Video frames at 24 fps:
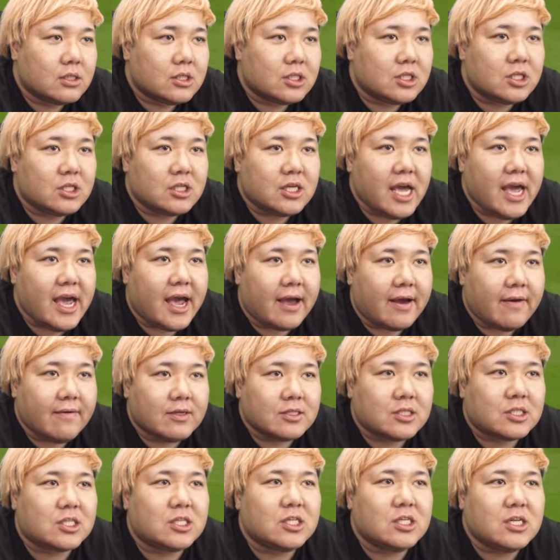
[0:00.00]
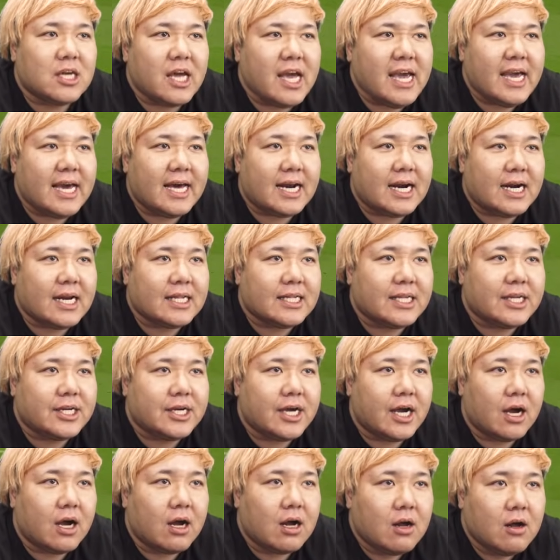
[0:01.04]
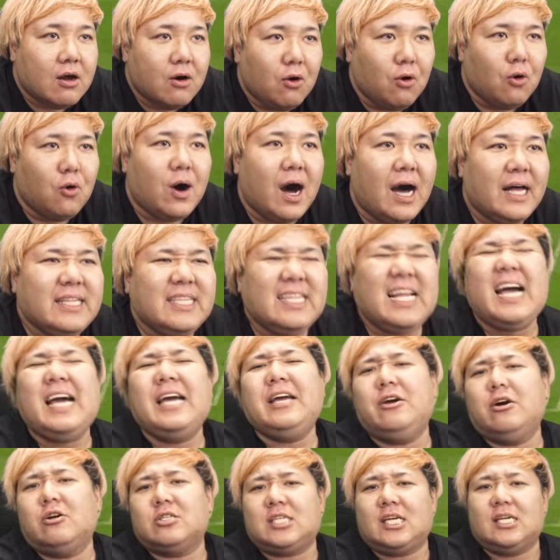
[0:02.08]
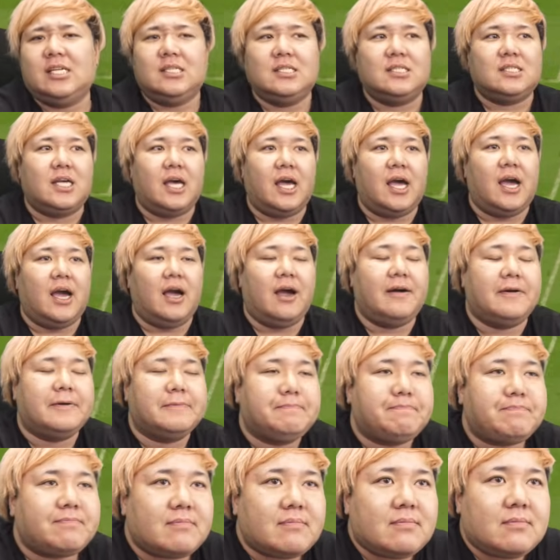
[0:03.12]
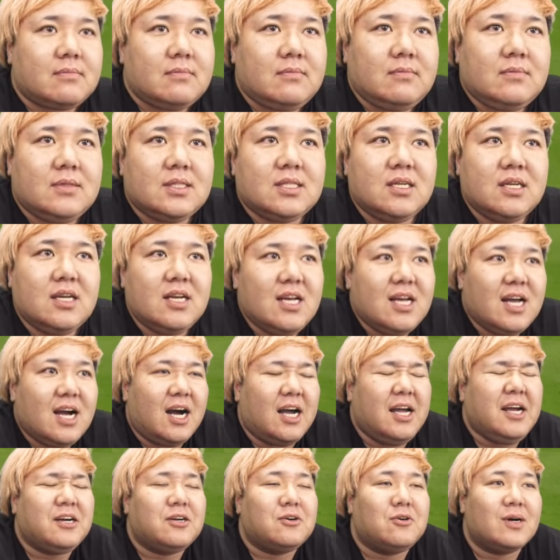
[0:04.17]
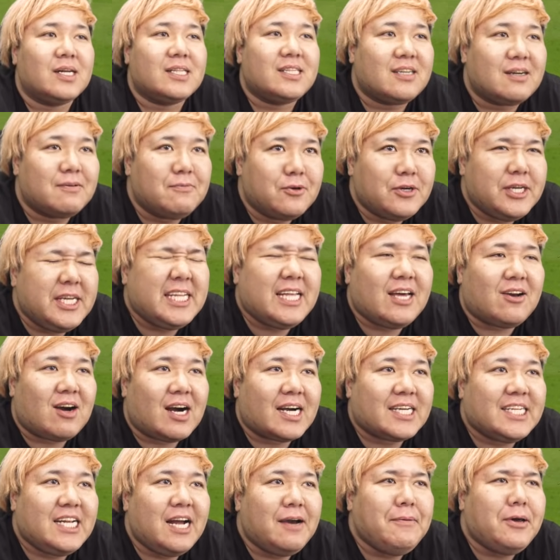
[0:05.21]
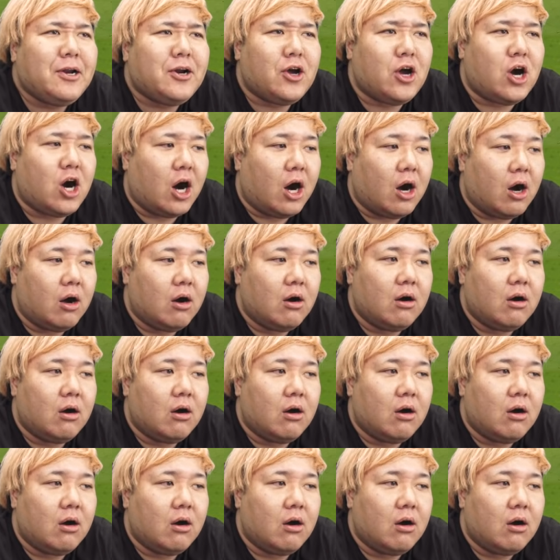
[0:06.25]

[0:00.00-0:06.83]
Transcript: すげえすげえやられてる終わんないよ全然早く終わってくら、もういいだろ諦めろよもう